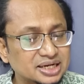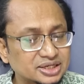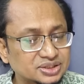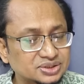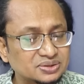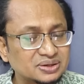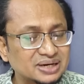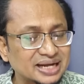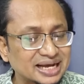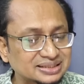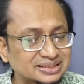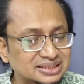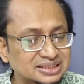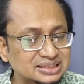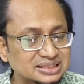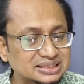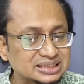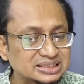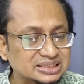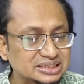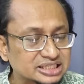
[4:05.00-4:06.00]
ইলেকট্রাল
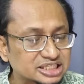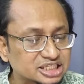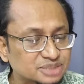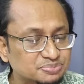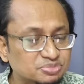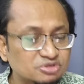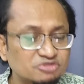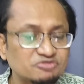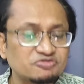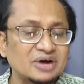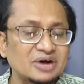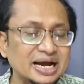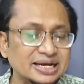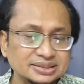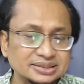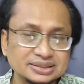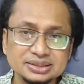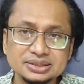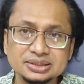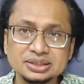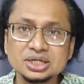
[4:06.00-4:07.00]
অ্যাসিস্ট্যান্স ইজ
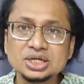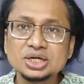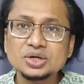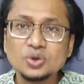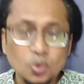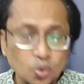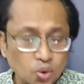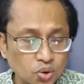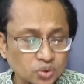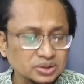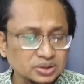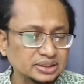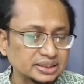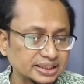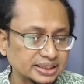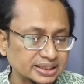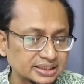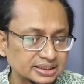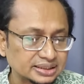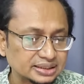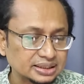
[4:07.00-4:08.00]
প্রোভাইডেড
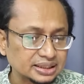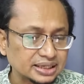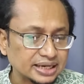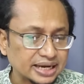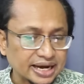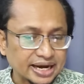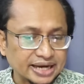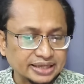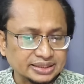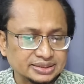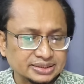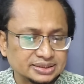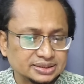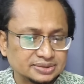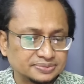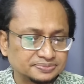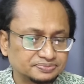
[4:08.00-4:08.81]
ওনলি অ্যাট